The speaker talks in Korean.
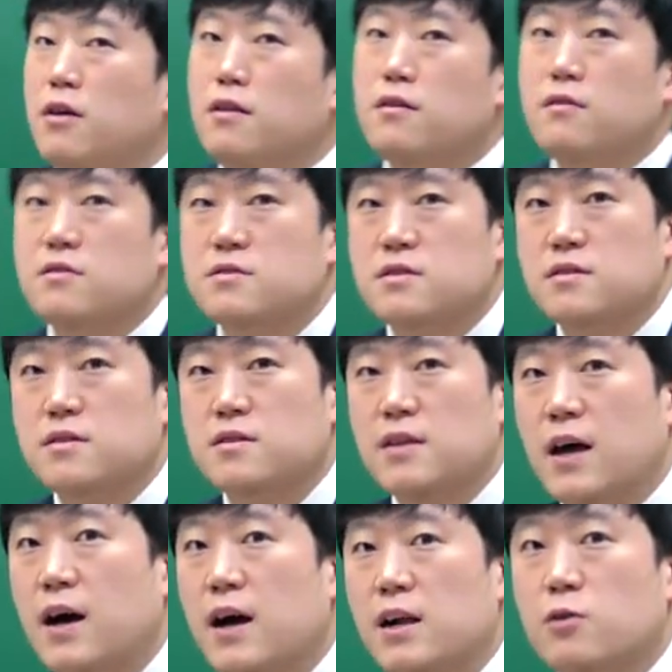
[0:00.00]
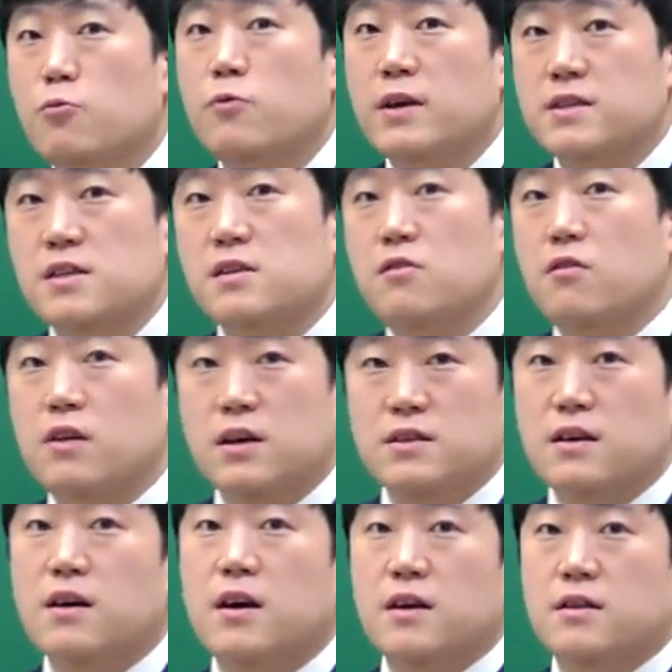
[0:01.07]
하는 것은 다 알고 계실 거라
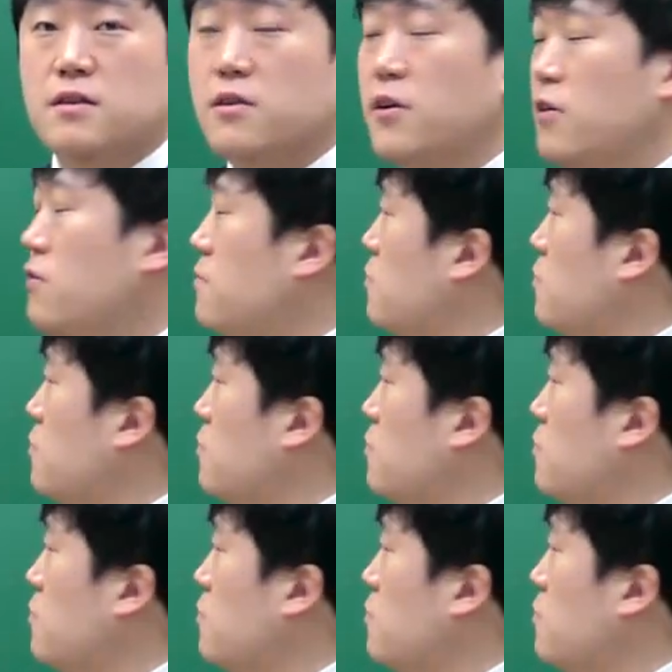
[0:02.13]
생각이 들어요.